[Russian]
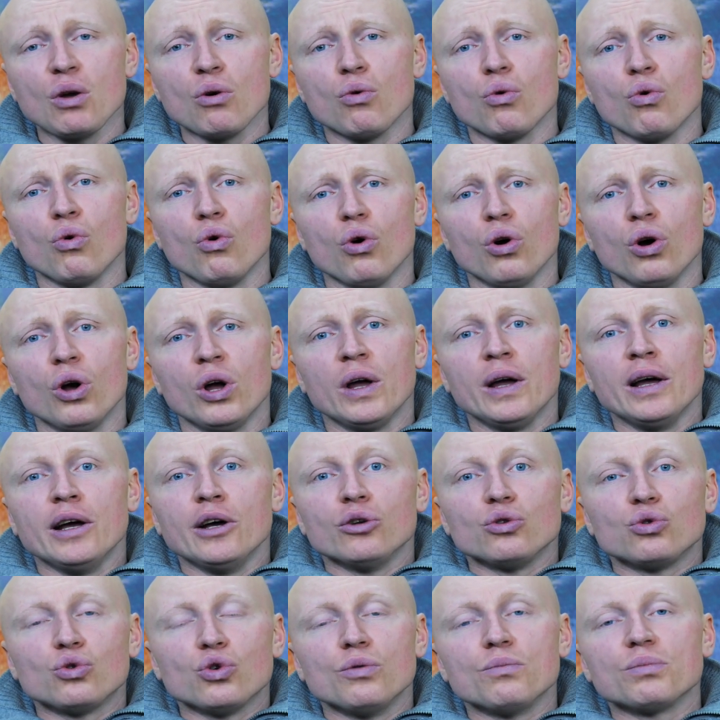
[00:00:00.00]
о
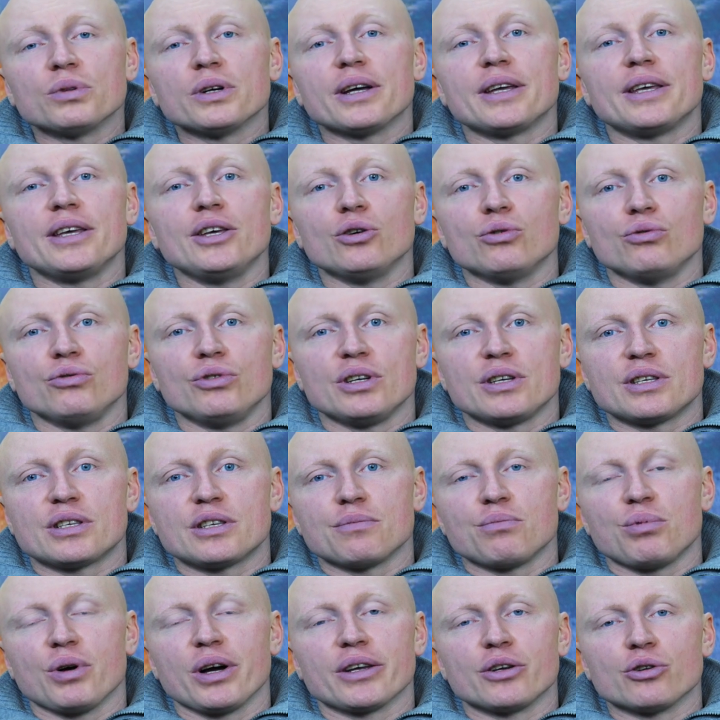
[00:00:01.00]
том, какие у них
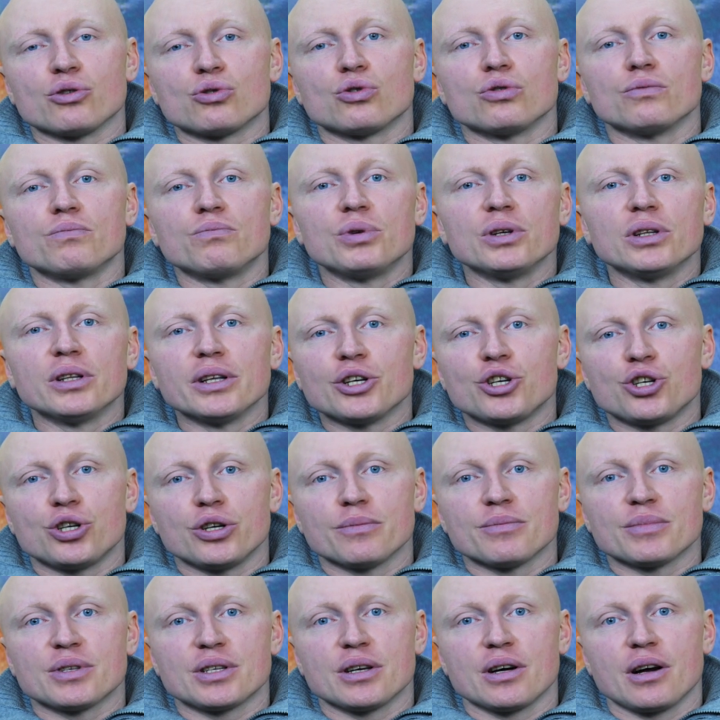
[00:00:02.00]
собаки, чтобы было с
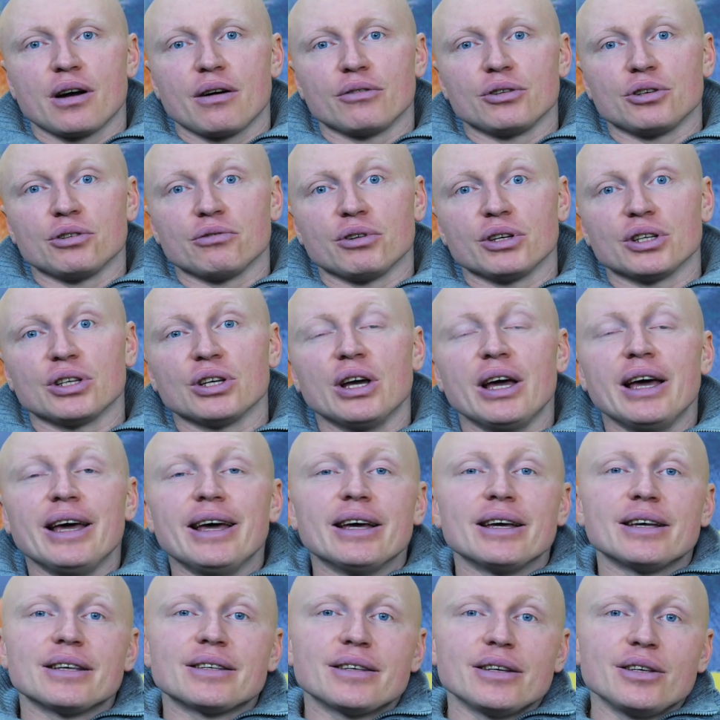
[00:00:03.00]
чем сравнивать.
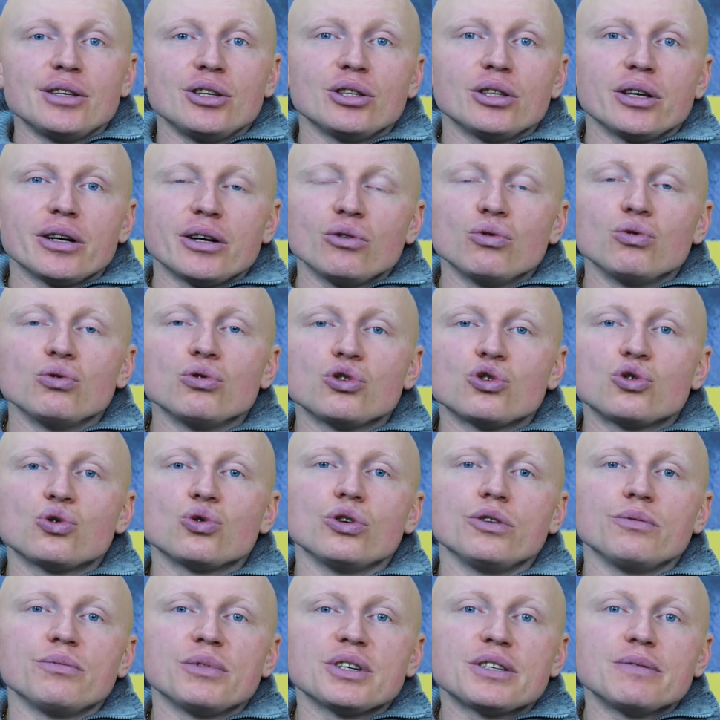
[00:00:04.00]
За недорогую
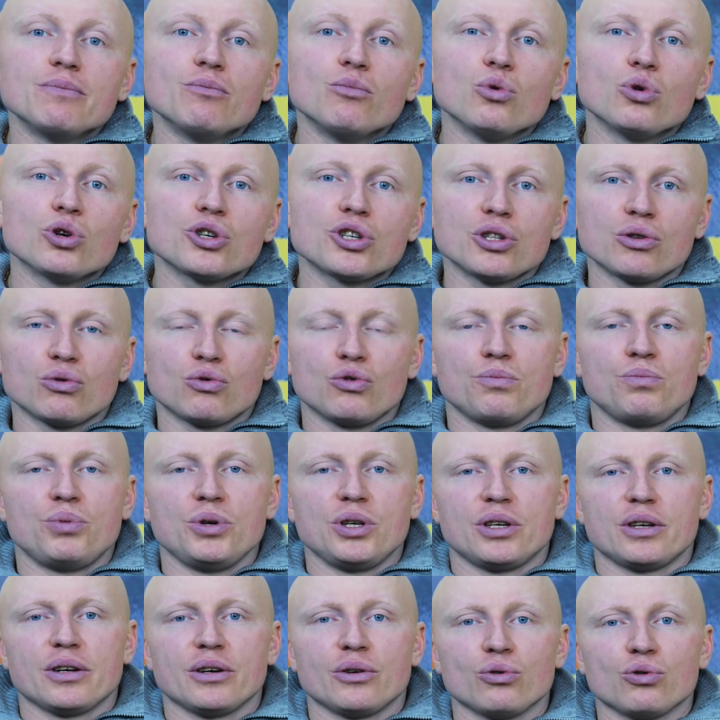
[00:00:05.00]
стоимость можно
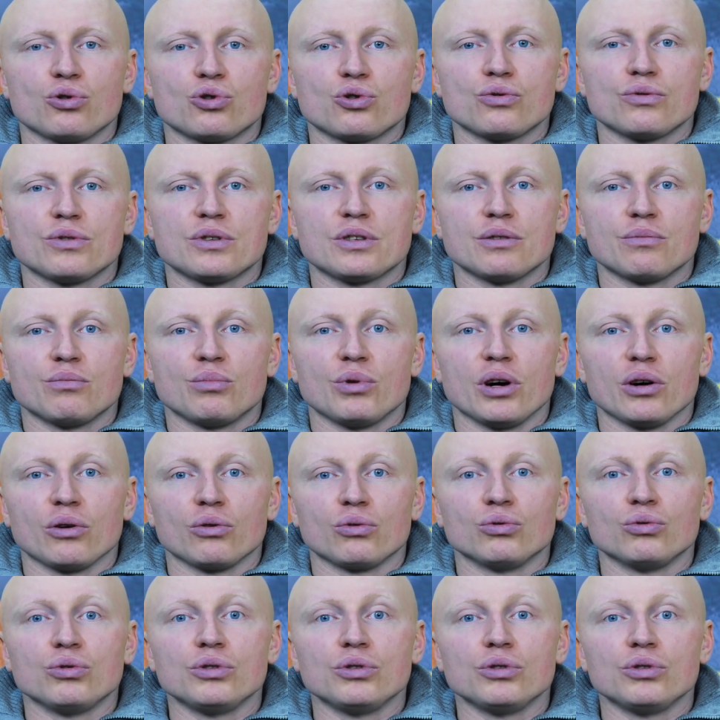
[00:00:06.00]
купить хорошую собаку,